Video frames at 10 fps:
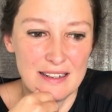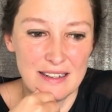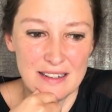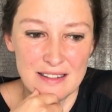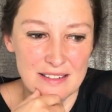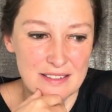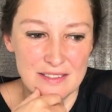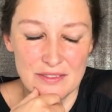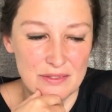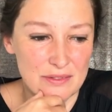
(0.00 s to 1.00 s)
äh,
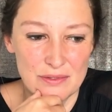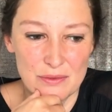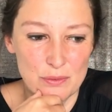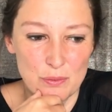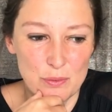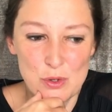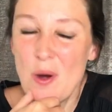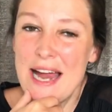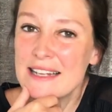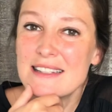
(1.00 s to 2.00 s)

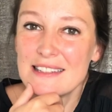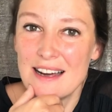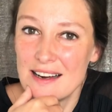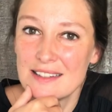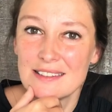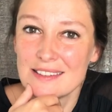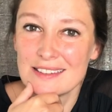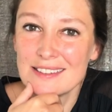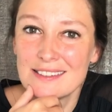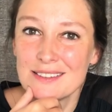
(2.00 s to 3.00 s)
so einzigartig
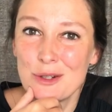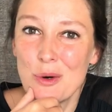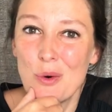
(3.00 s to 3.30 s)
ist